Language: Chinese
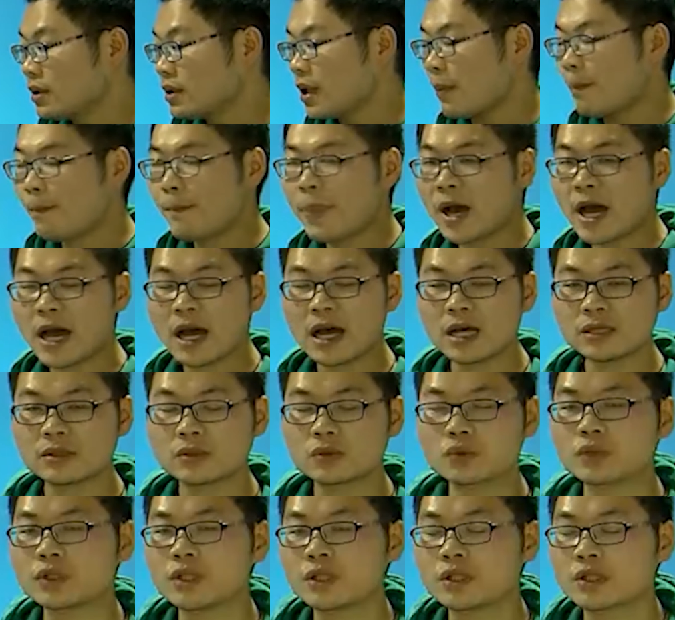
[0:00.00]
那八
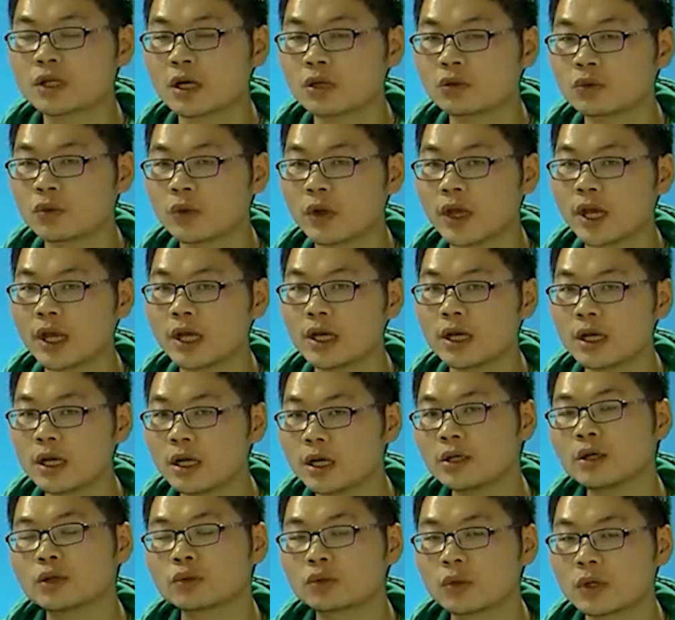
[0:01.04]
组仪仗队
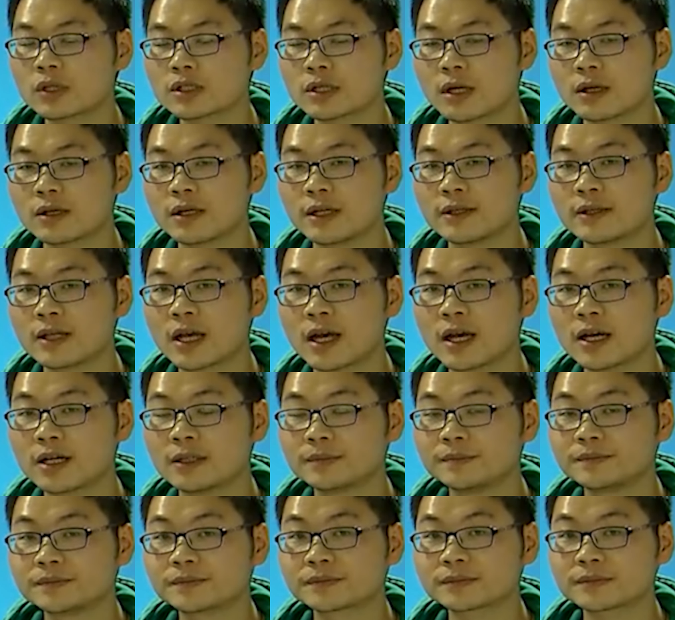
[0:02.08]
有多少人呢？
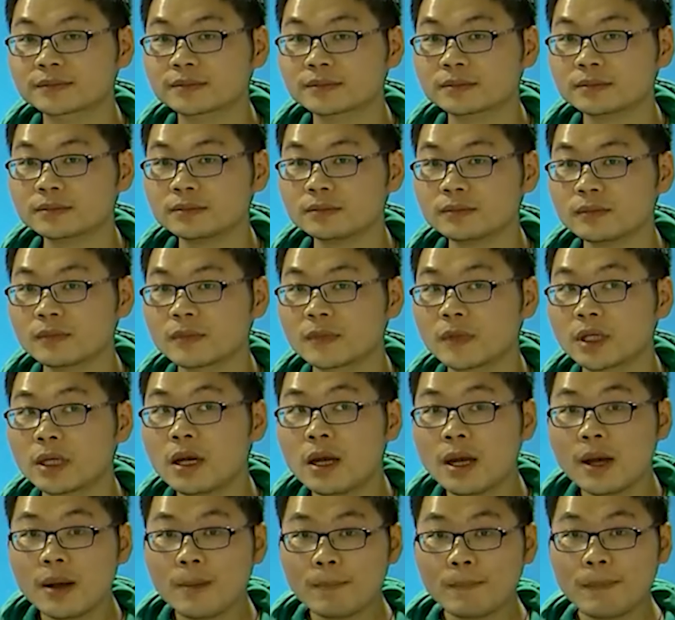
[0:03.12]

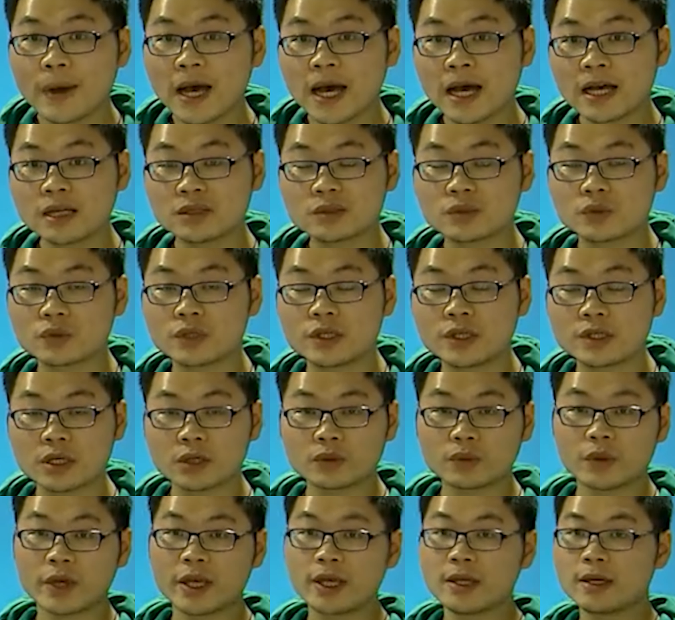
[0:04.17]
八组仪
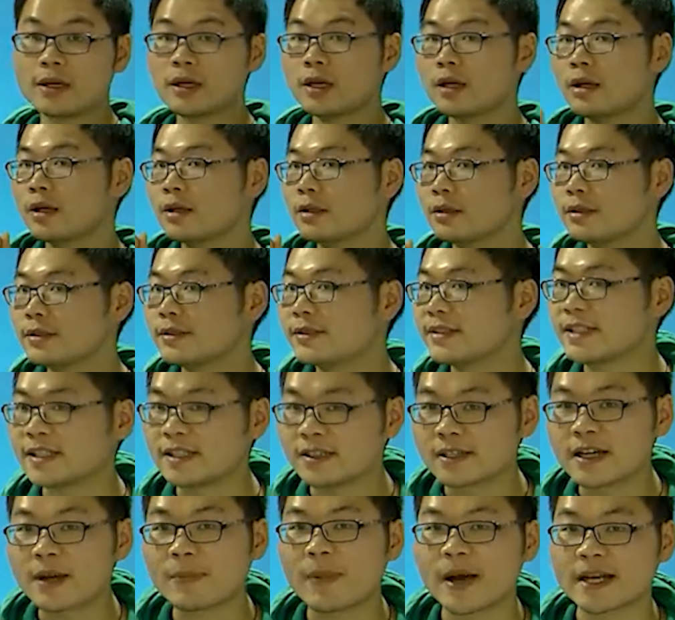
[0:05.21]
仗队。
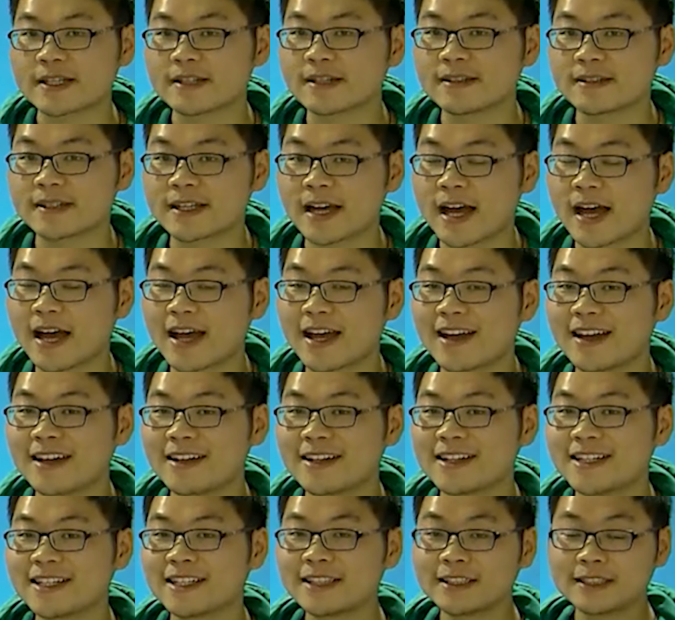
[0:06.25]
几个八相加？
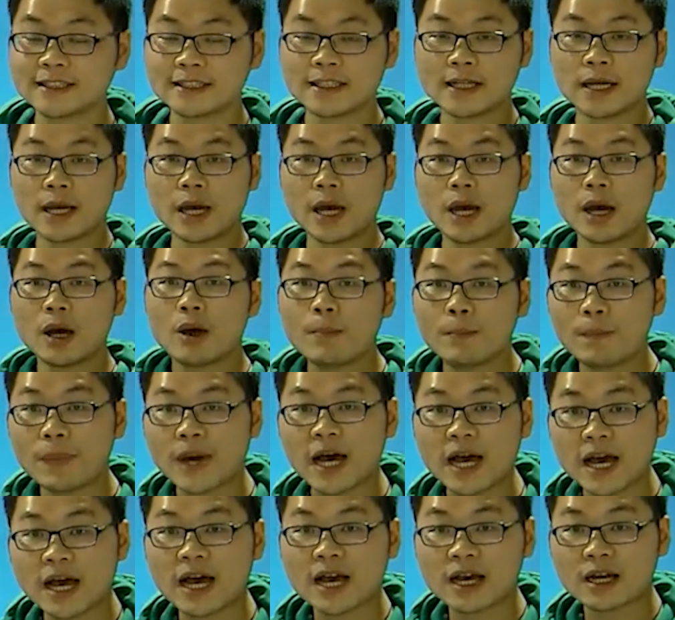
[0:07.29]

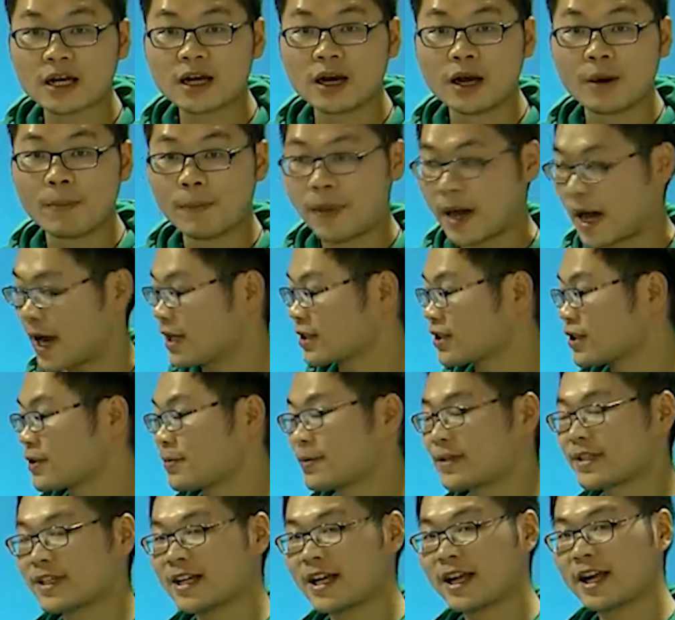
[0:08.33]
八个八
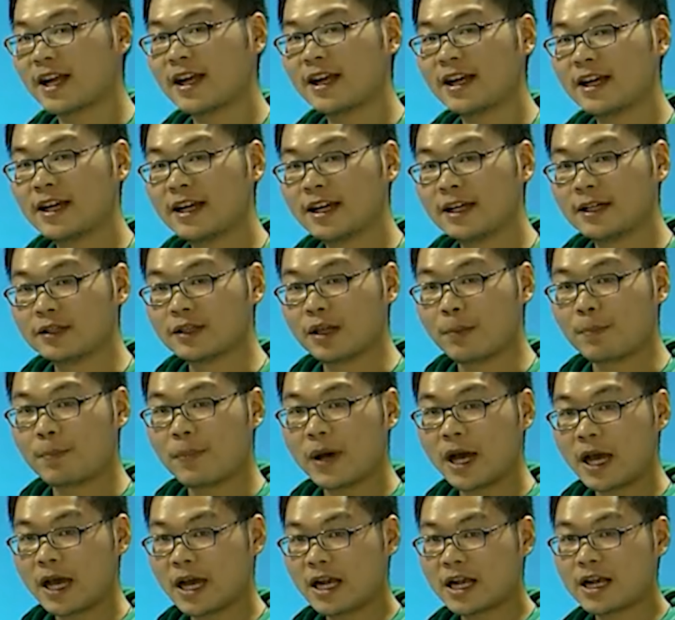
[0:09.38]
是不是？那
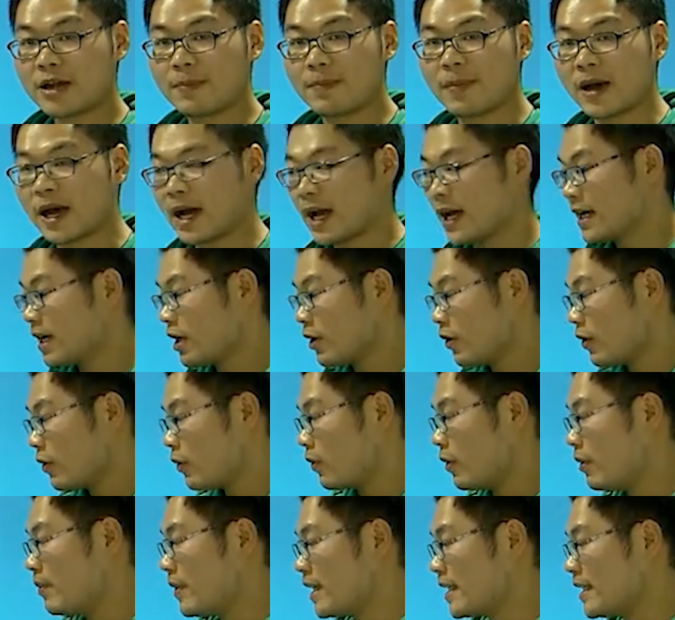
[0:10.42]
八个八
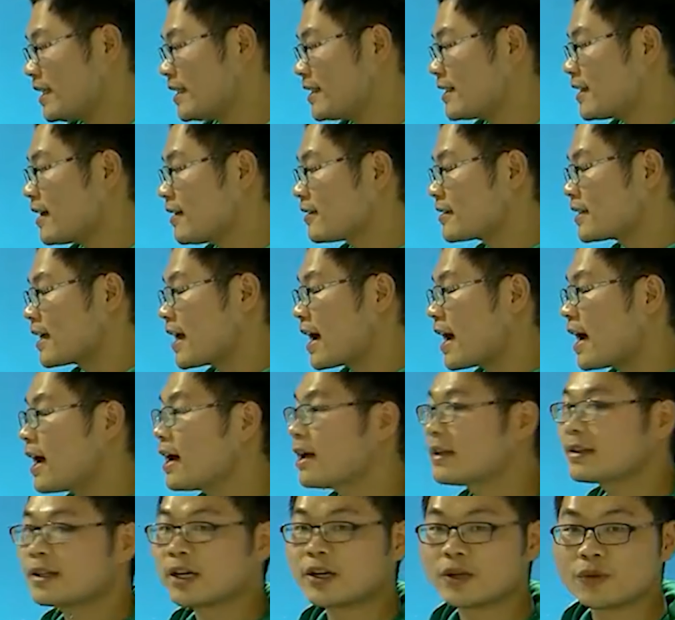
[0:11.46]
我们一相加
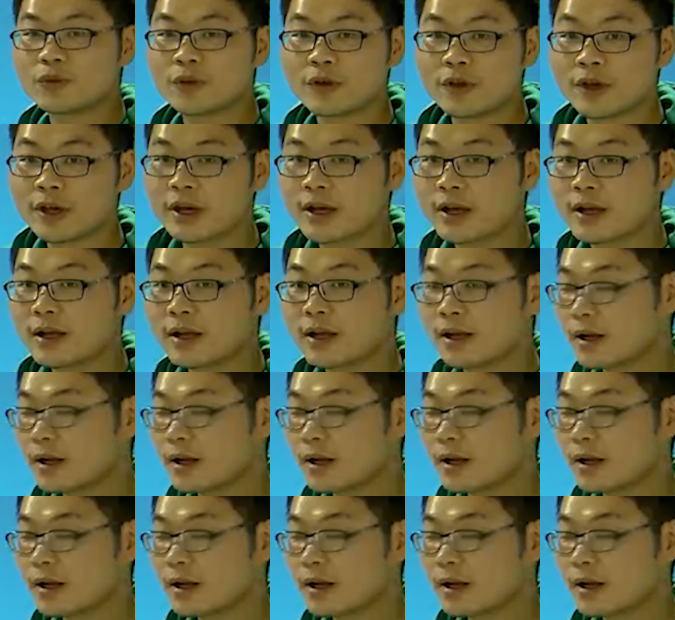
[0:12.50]
等于